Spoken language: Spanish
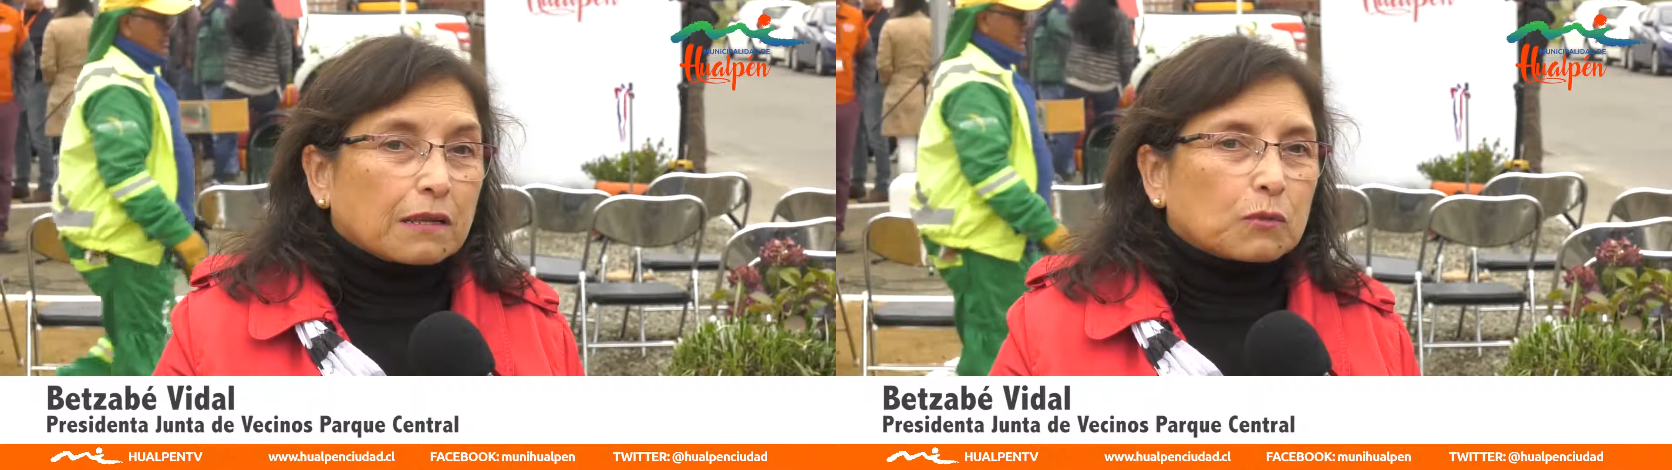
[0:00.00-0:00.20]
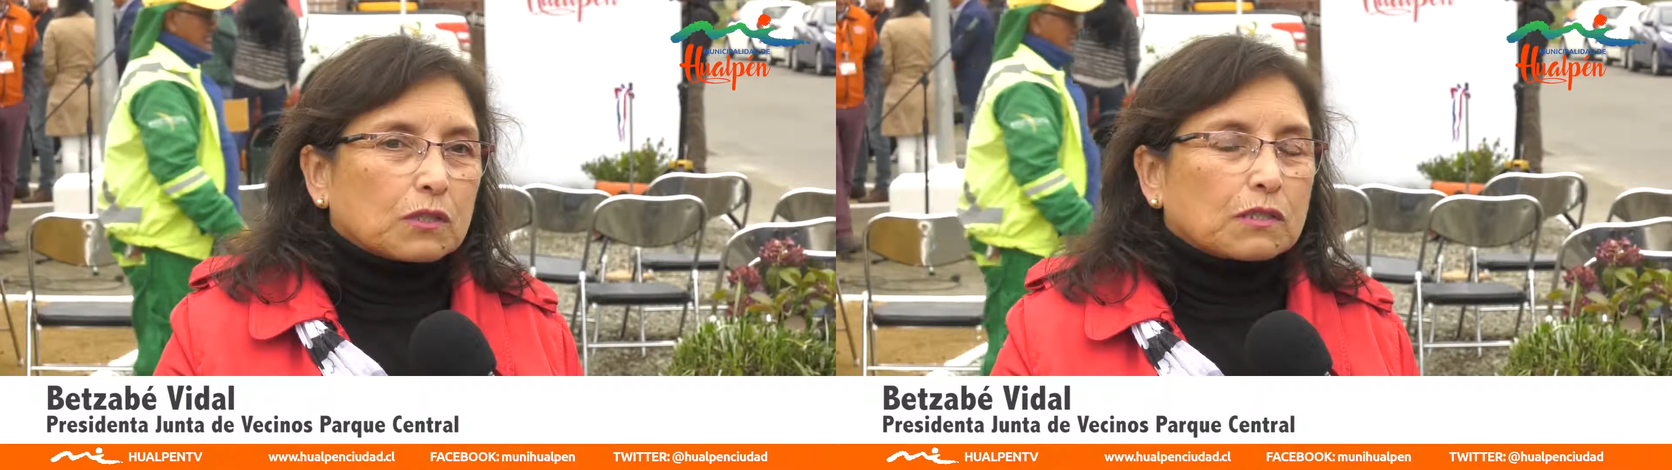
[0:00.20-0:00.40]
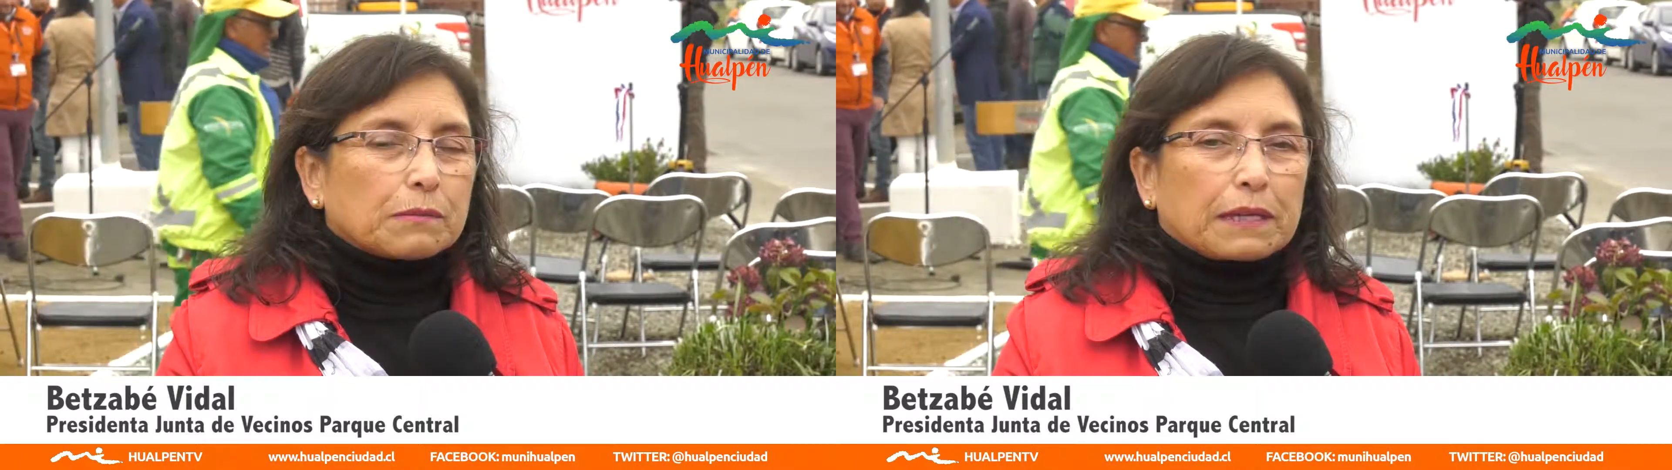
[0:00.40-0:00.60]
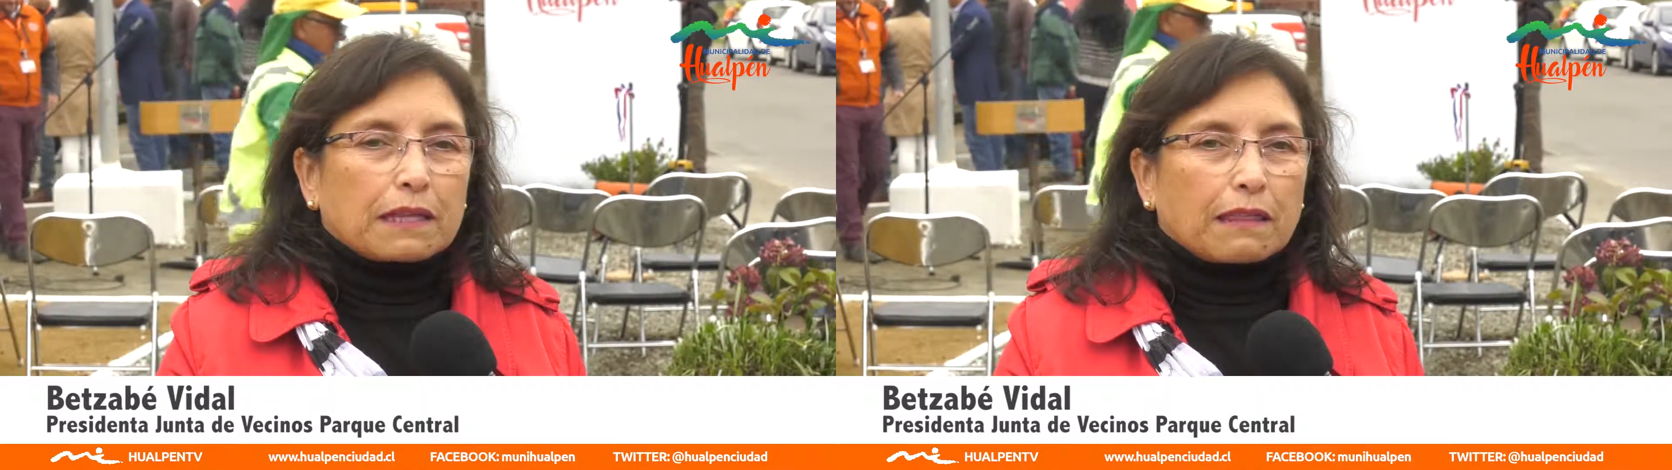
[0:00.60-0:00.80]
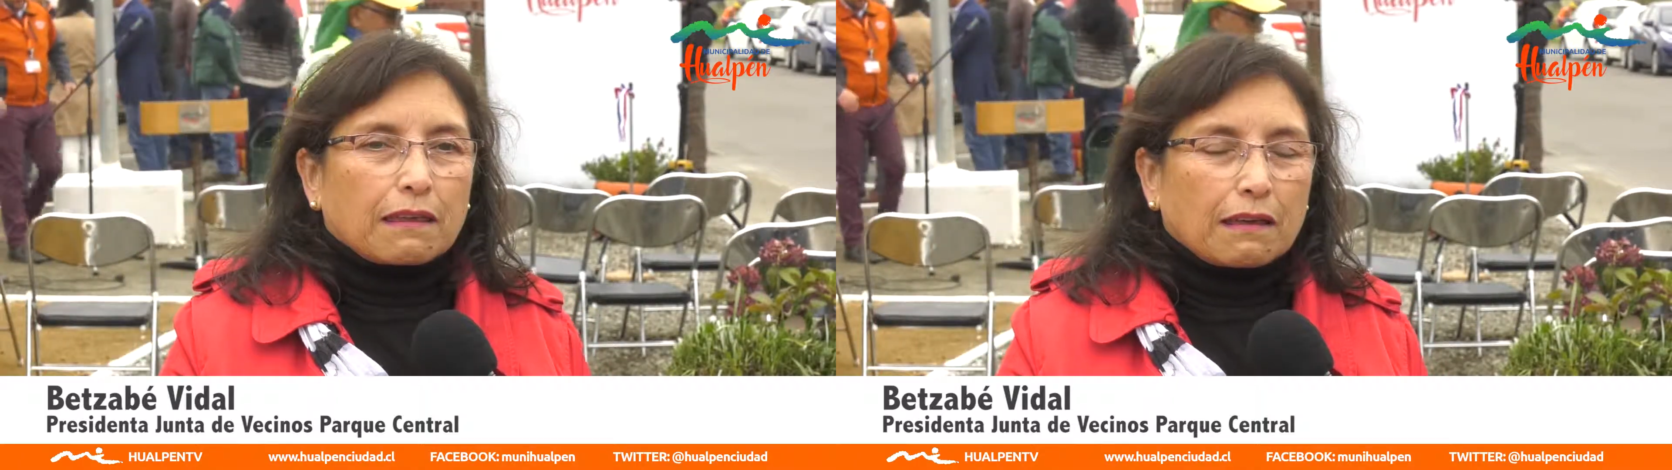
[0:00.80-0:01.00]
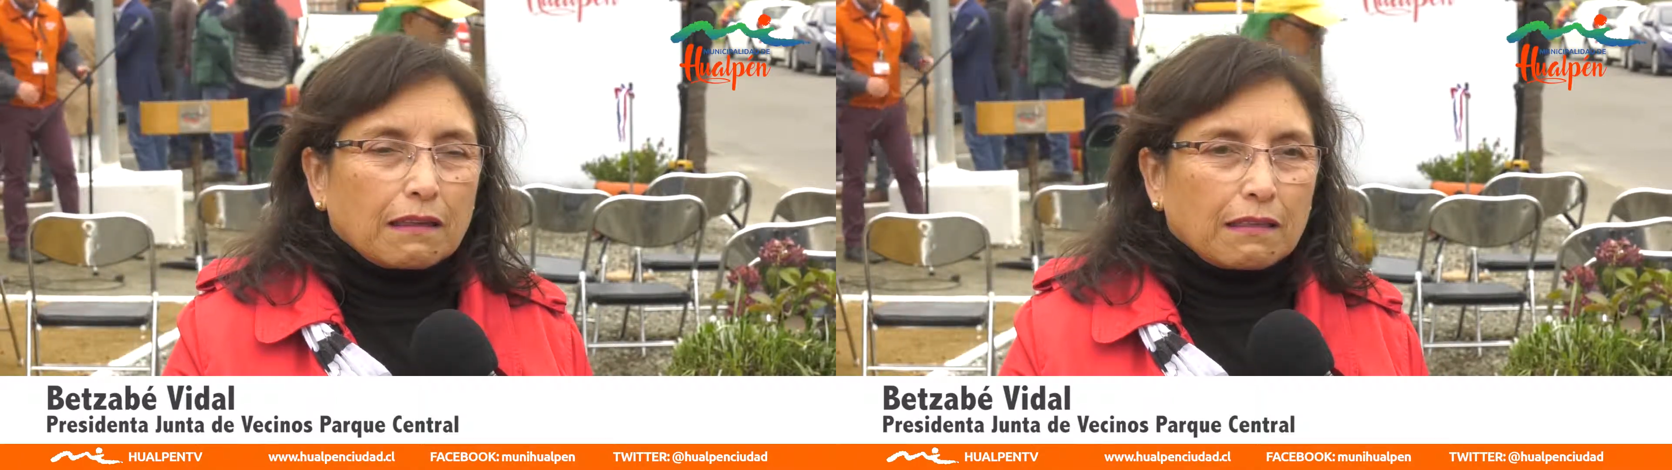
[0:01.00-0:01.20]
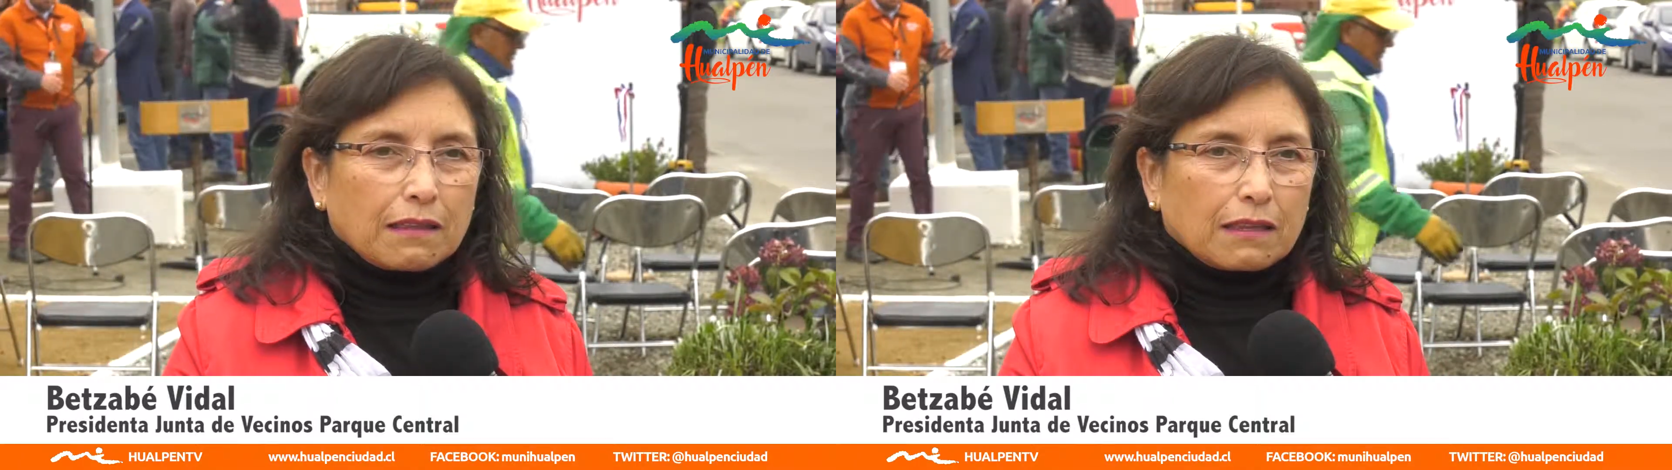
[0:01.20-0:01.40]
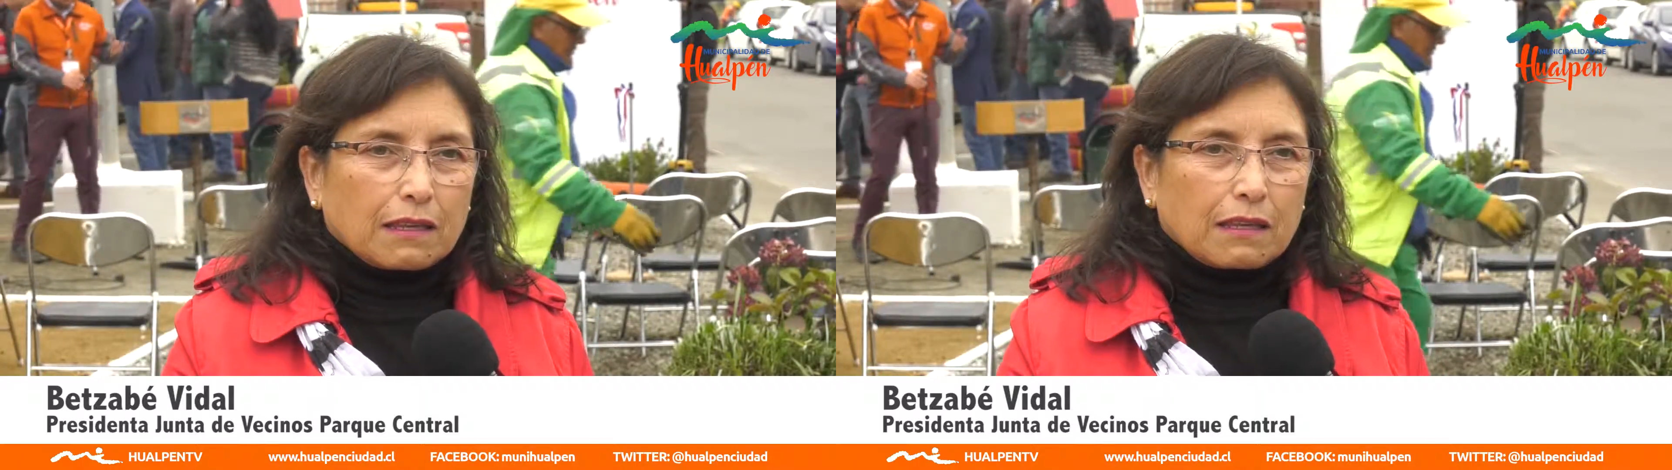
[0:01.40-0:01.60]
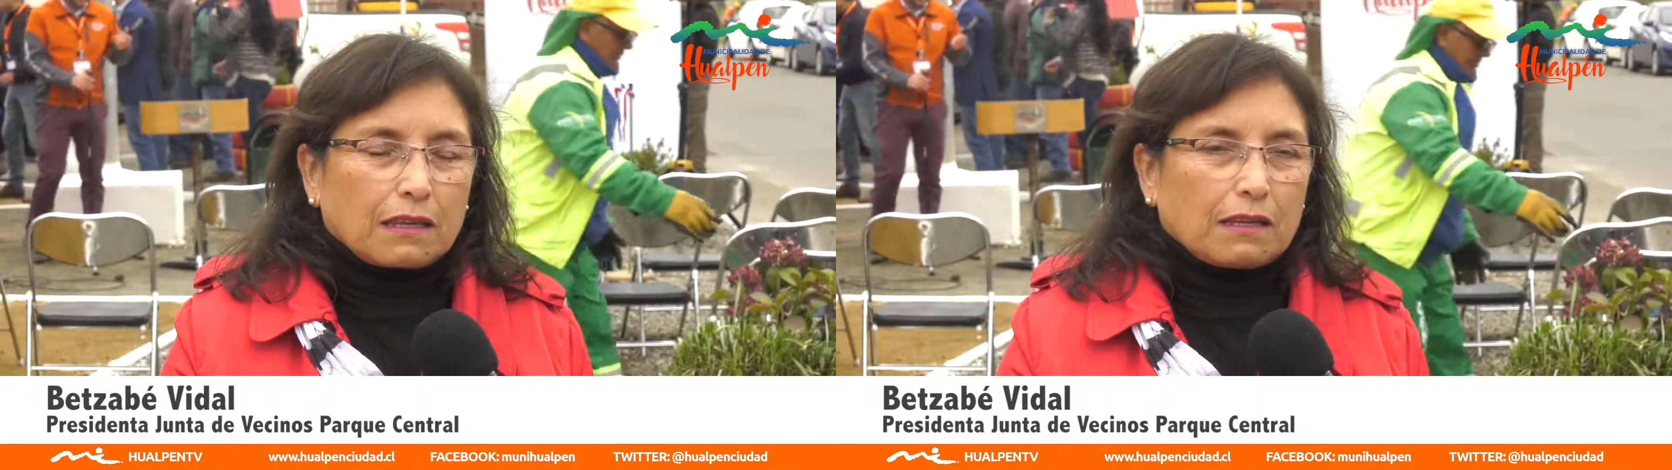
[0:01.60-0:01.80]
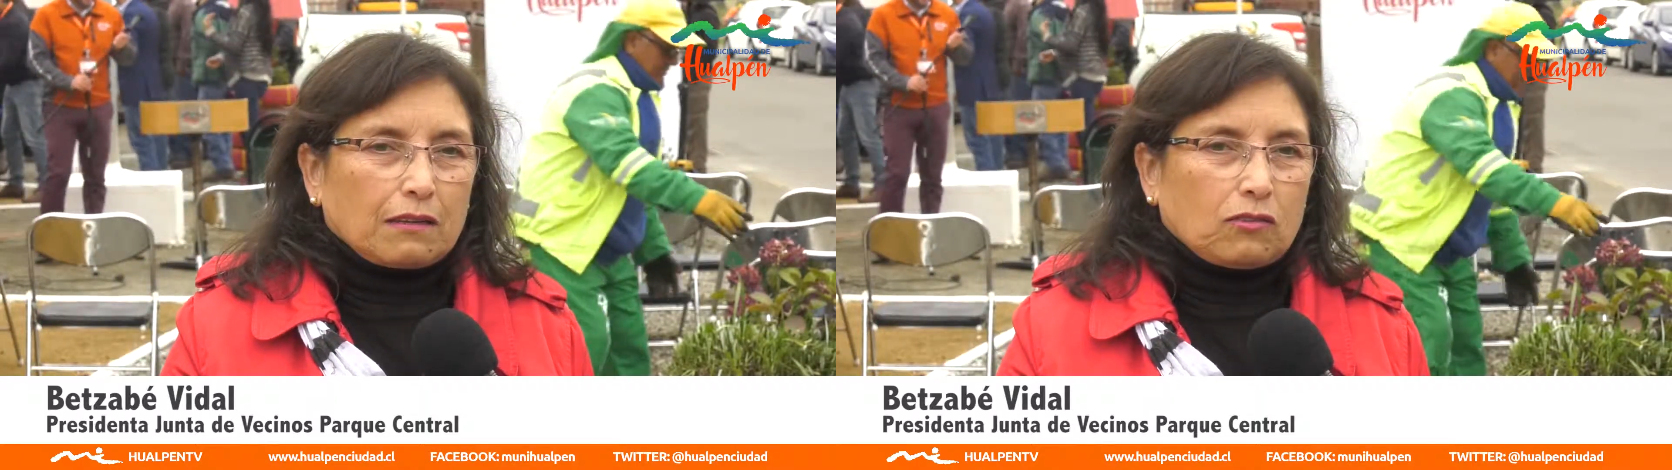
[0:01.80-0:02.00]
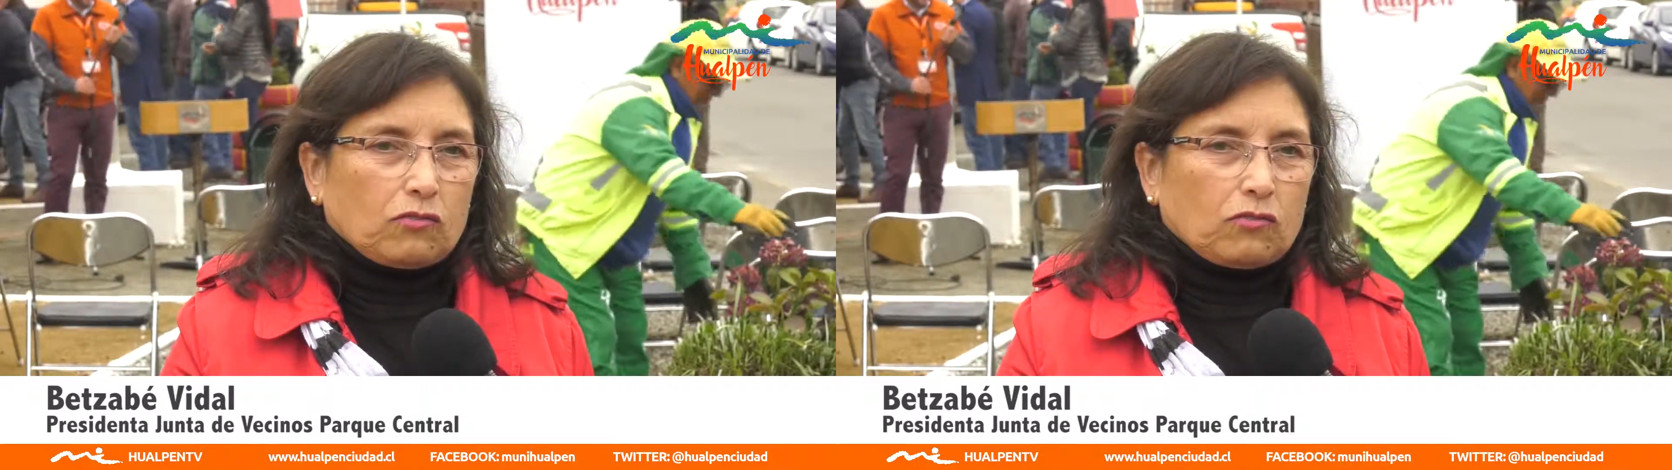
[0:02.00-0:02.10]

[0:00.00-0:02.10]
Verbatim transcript: municipalidad y a,